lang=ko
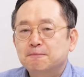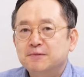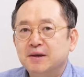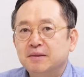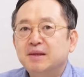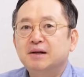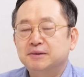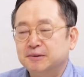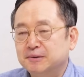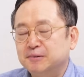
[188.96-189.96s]

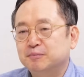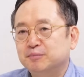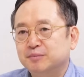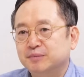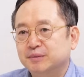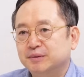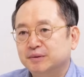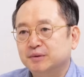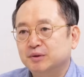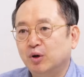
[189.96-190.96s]
옛날처럼
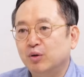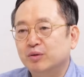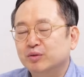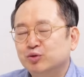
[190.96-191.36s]
어떤 영,